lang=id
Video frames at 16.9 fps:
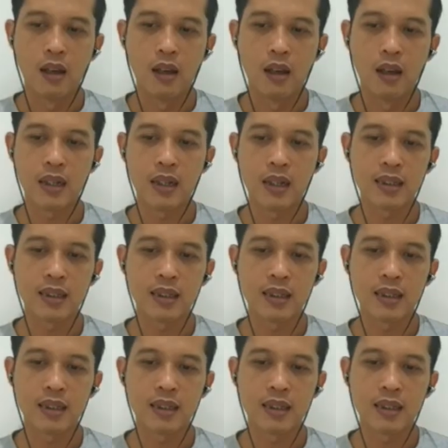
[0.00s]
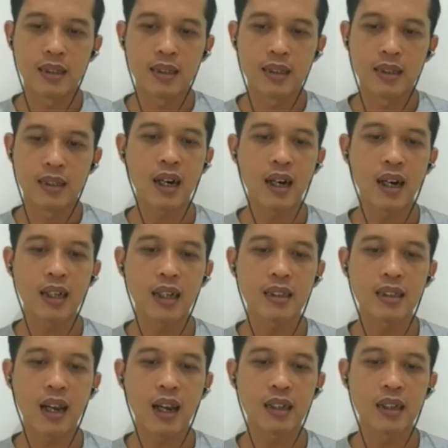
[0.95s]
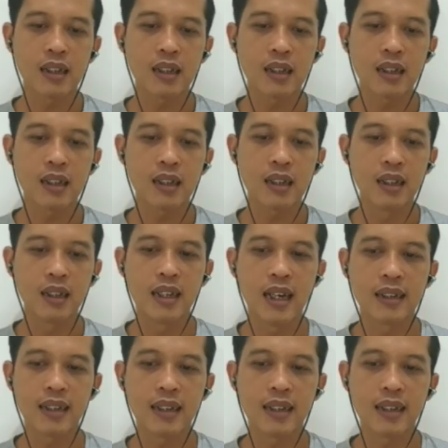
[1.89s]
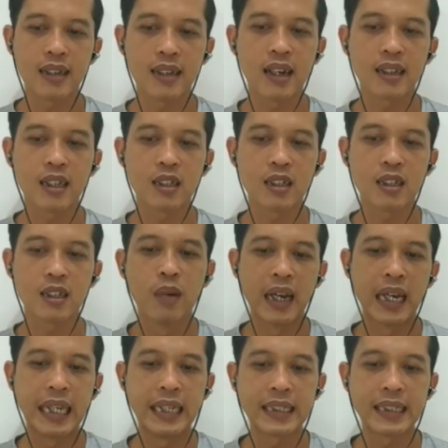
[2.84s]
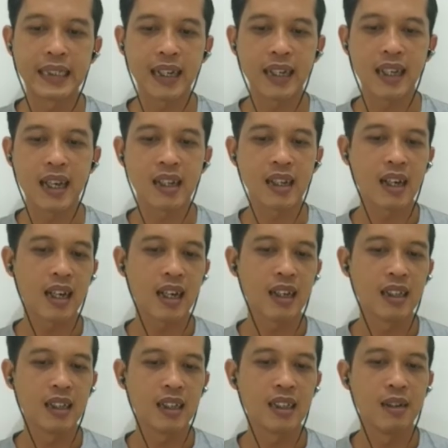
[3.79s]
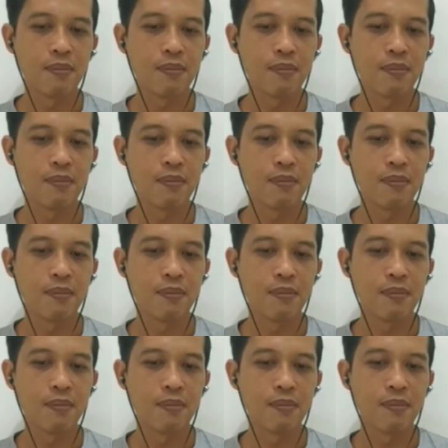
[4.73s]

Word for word: Perencanaan instalasi penerangan salah satunya didasarkan atas beban listrik yang akan